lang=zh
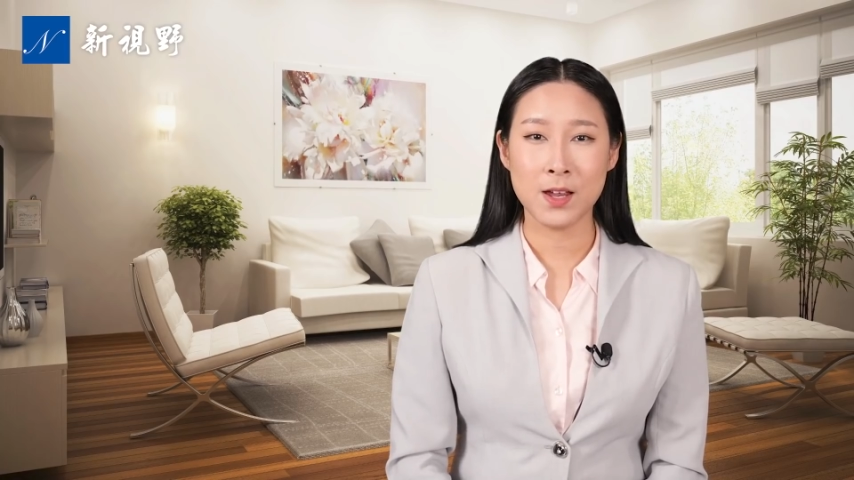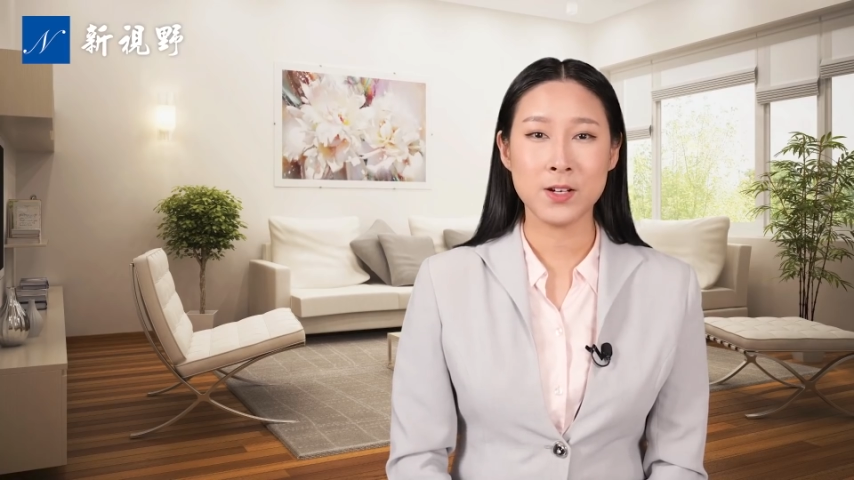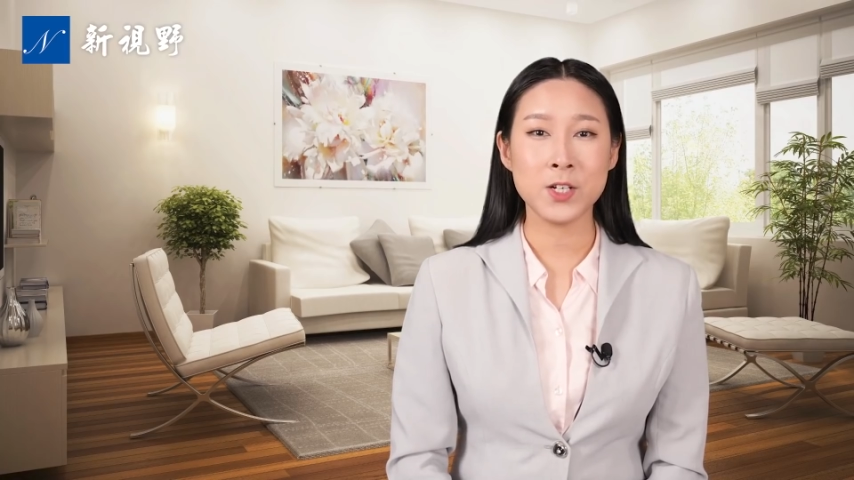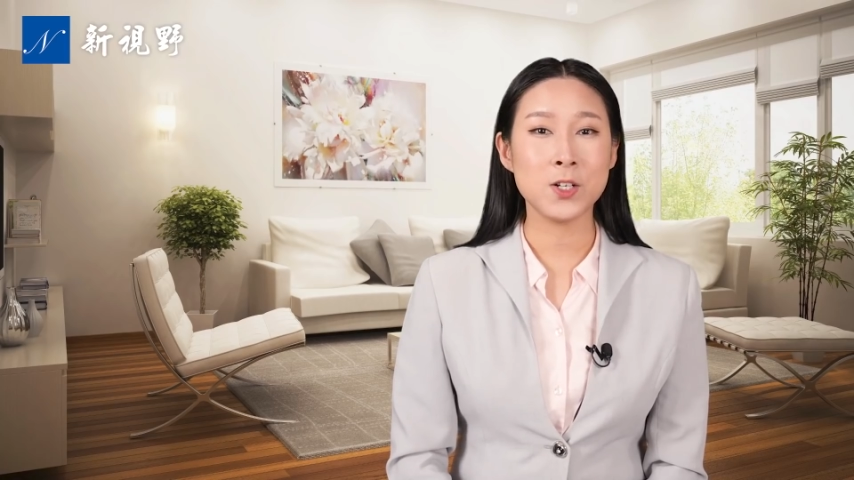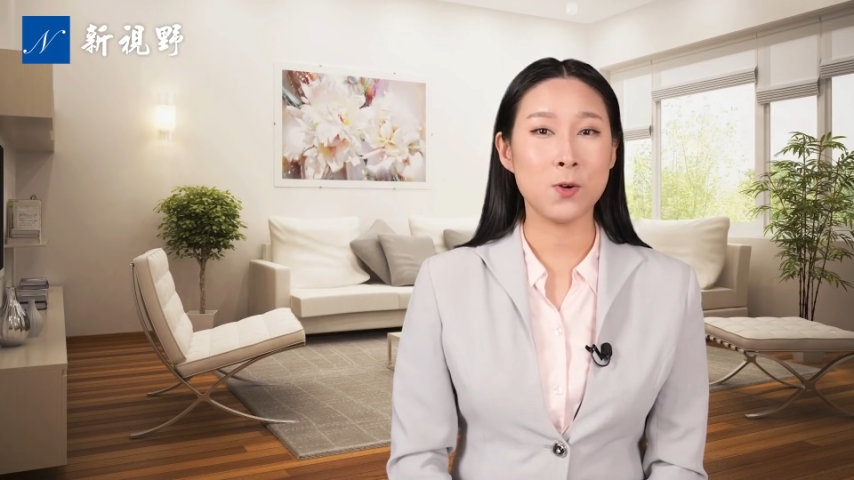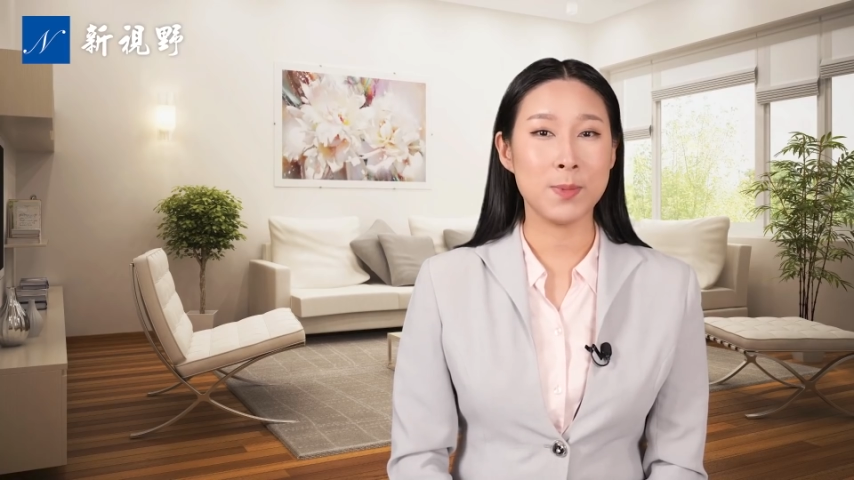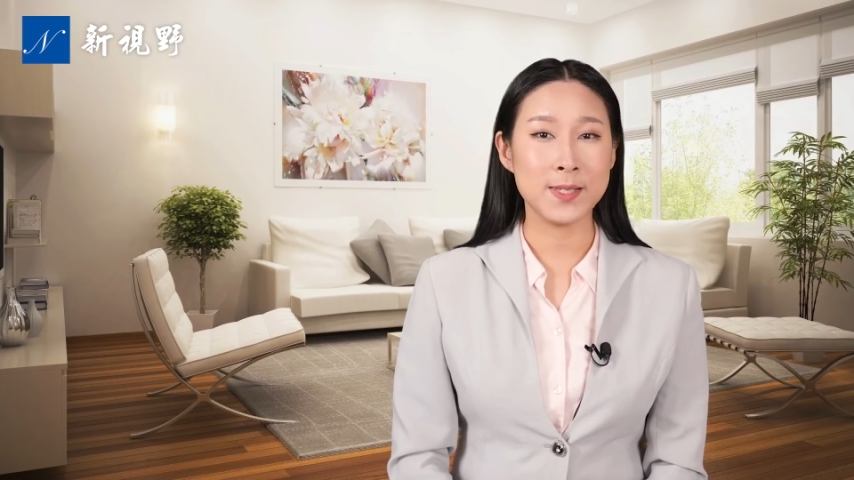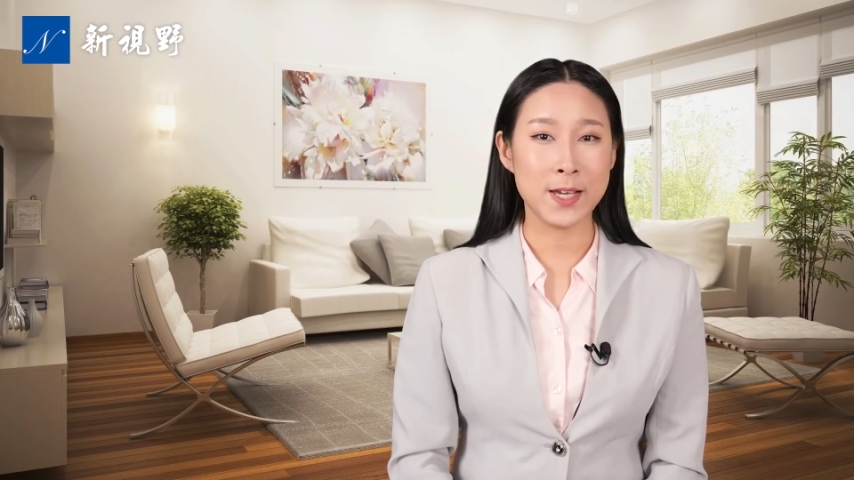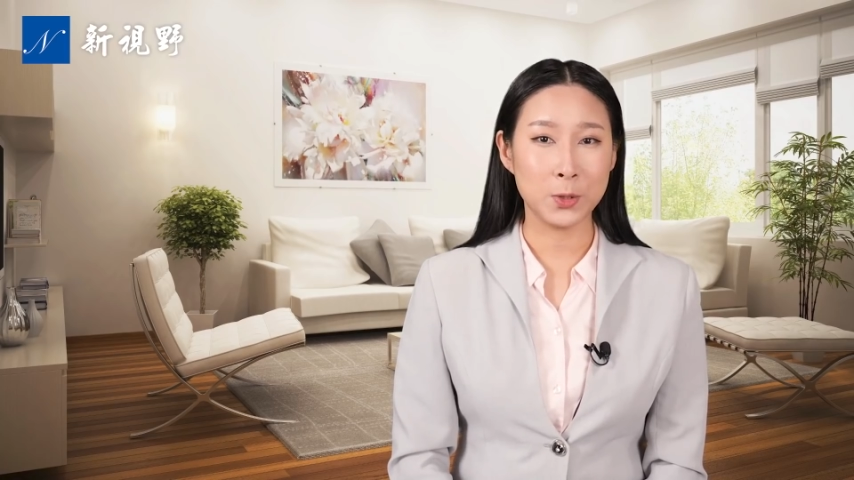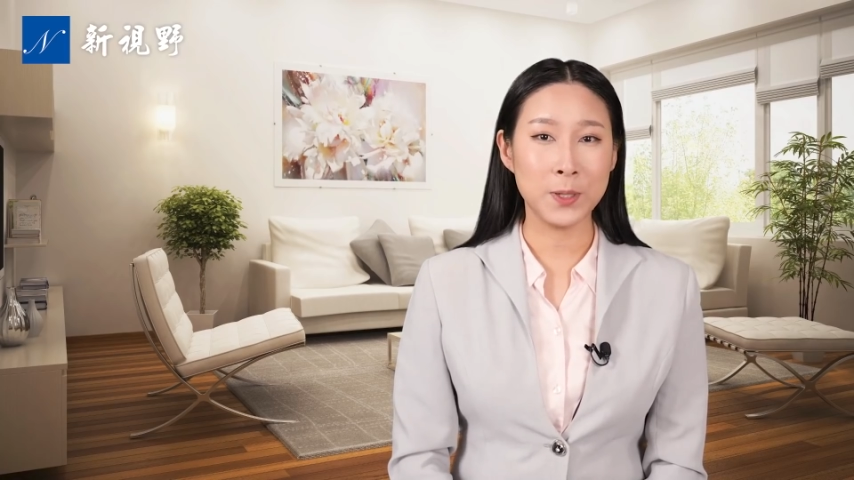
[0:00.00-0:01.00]
这是我们
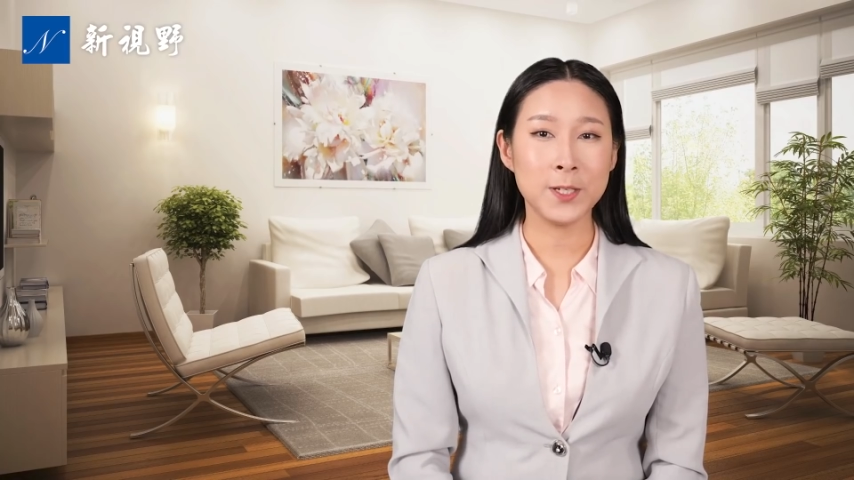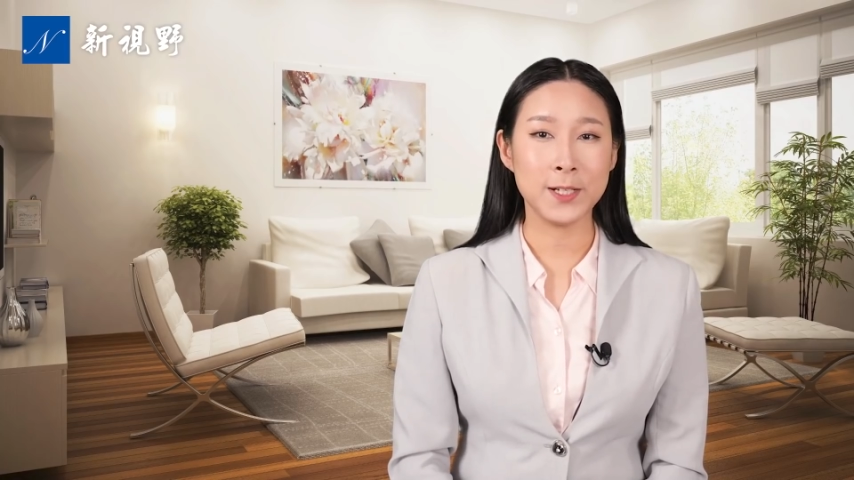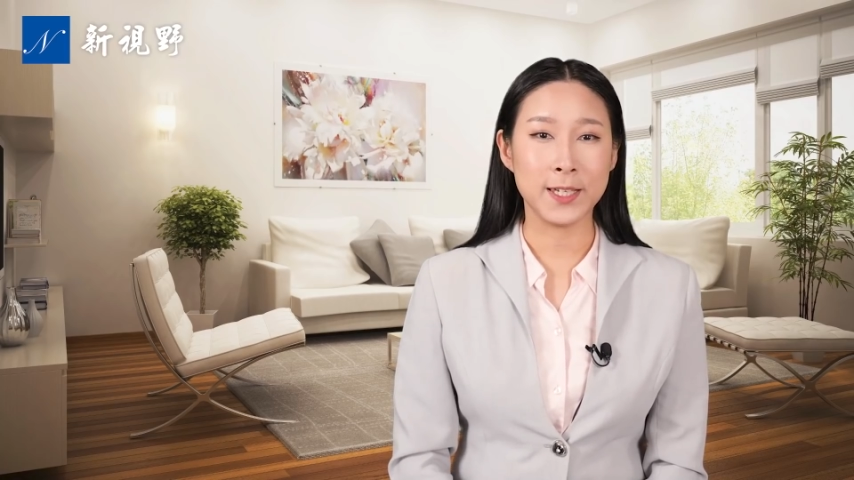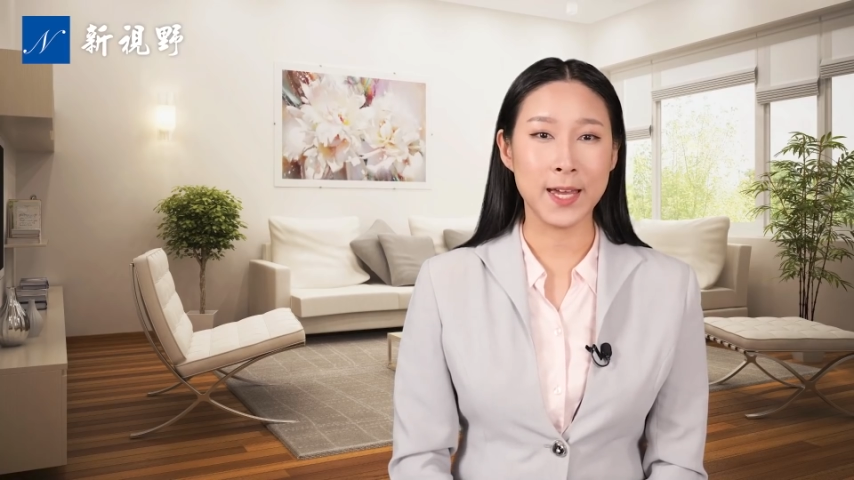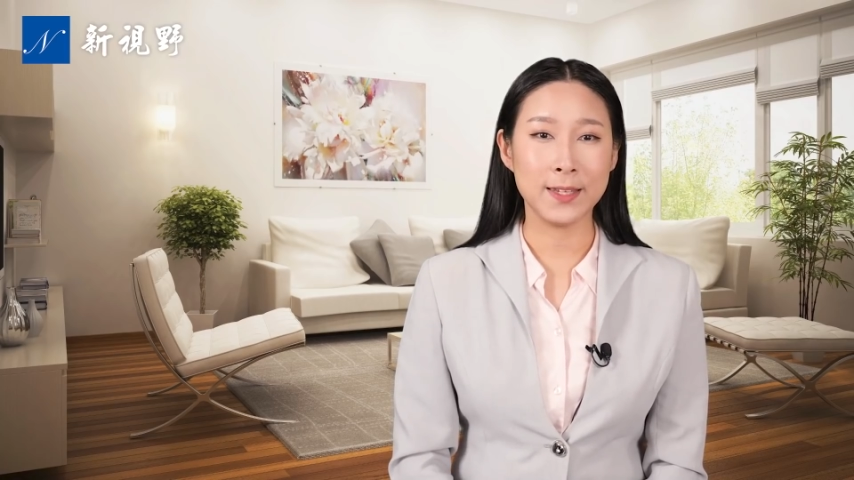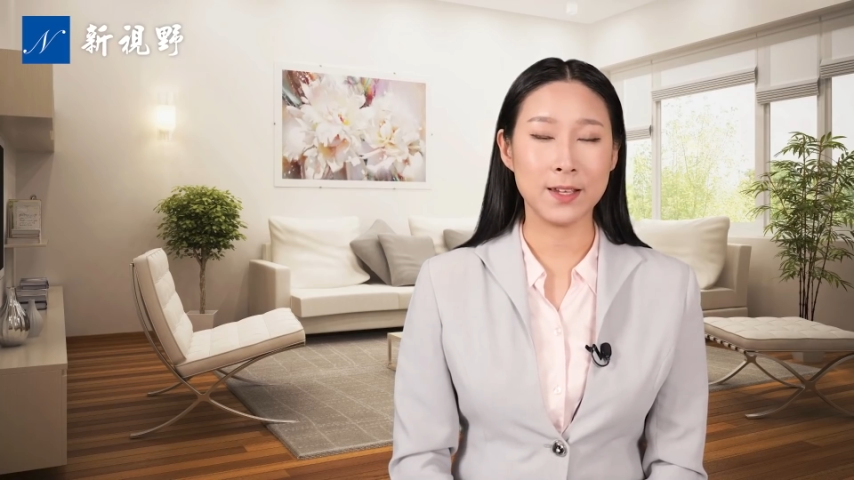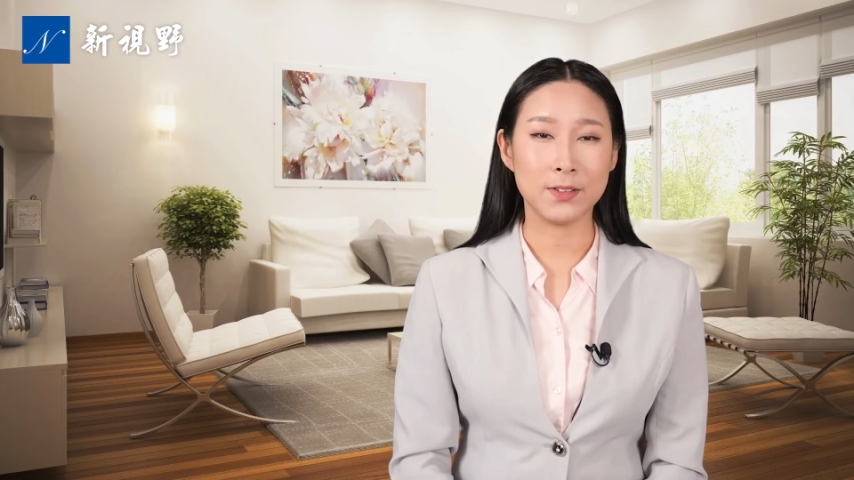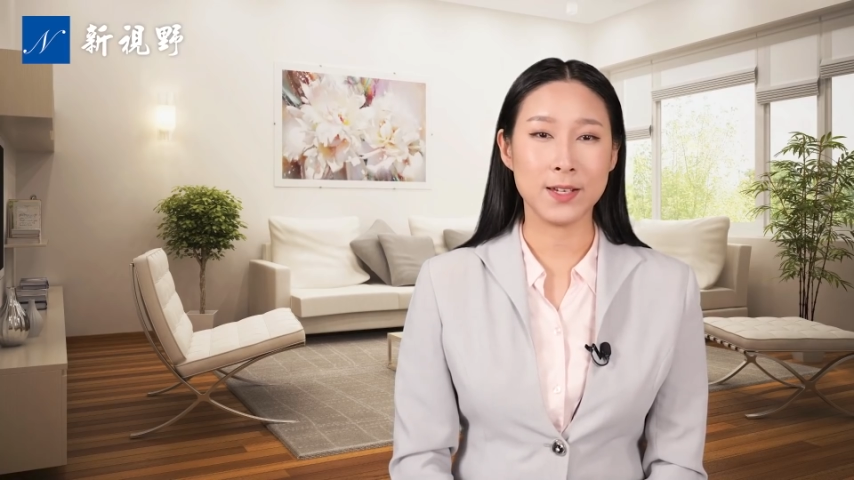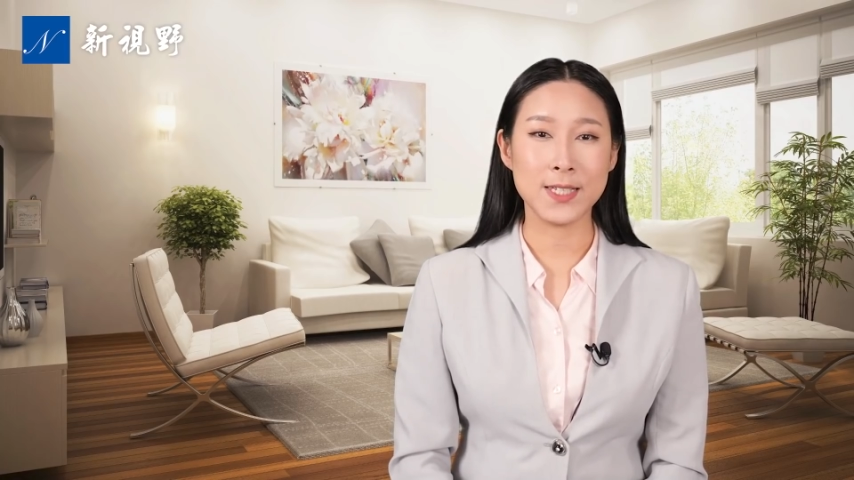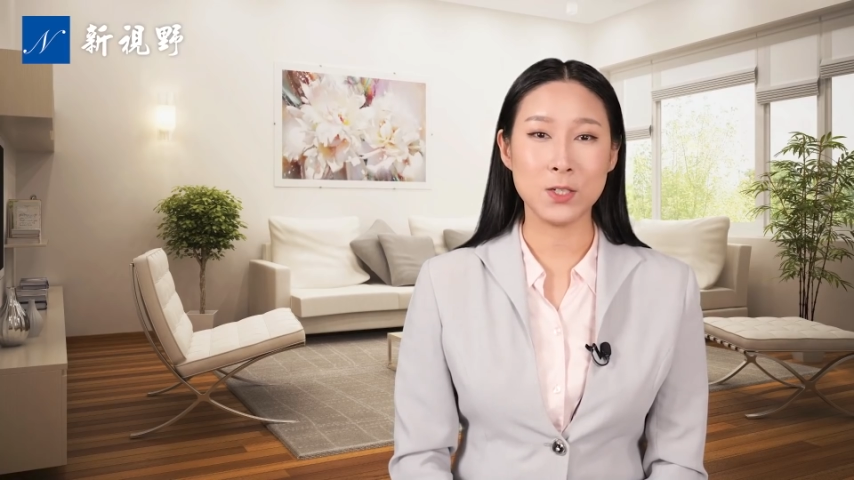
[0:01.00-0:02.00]
在推特里看到
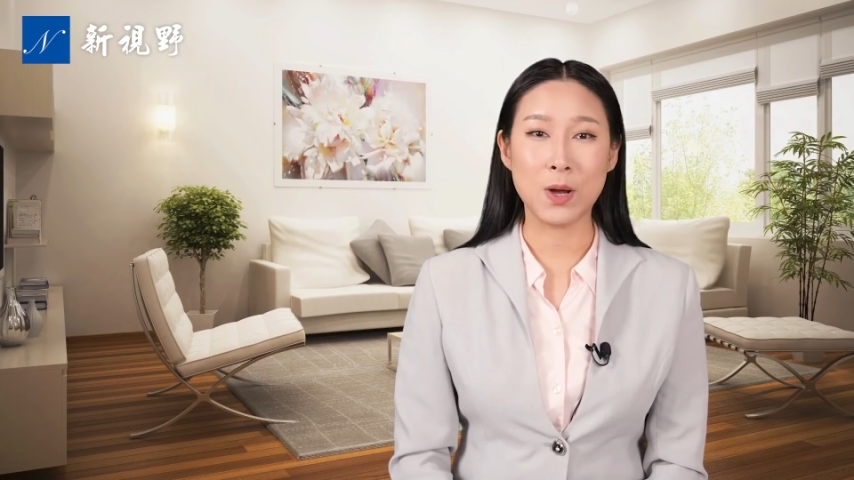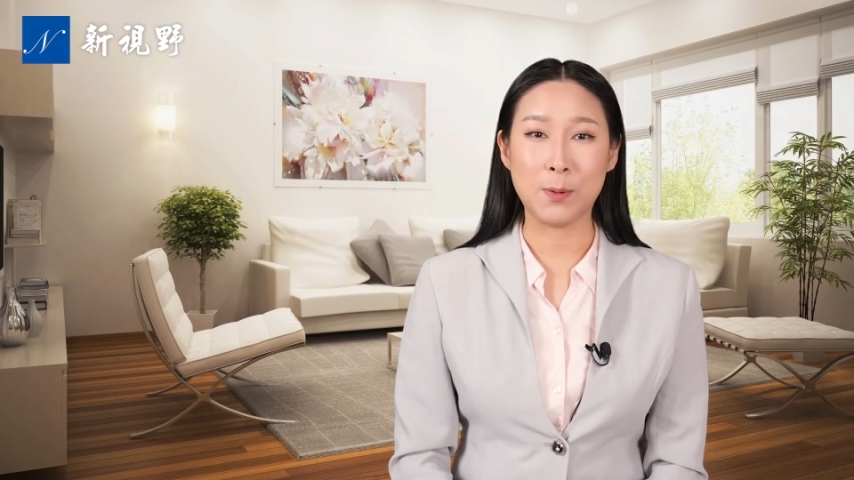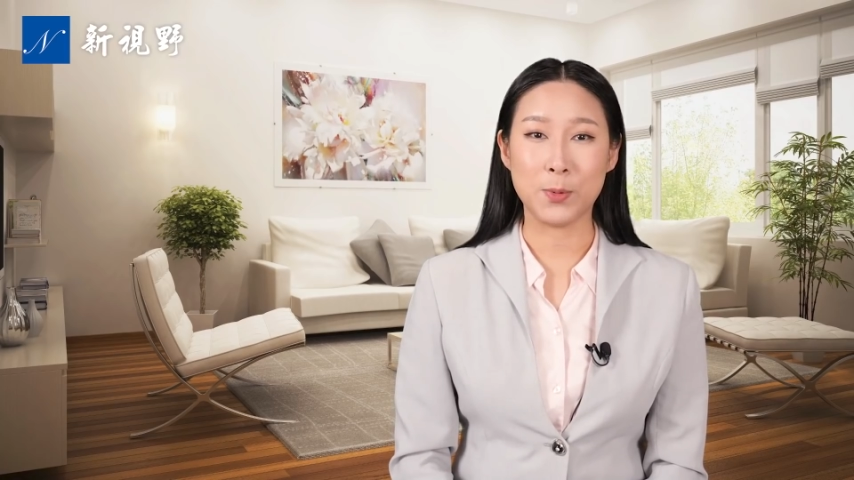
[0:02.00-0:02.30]
的希瓦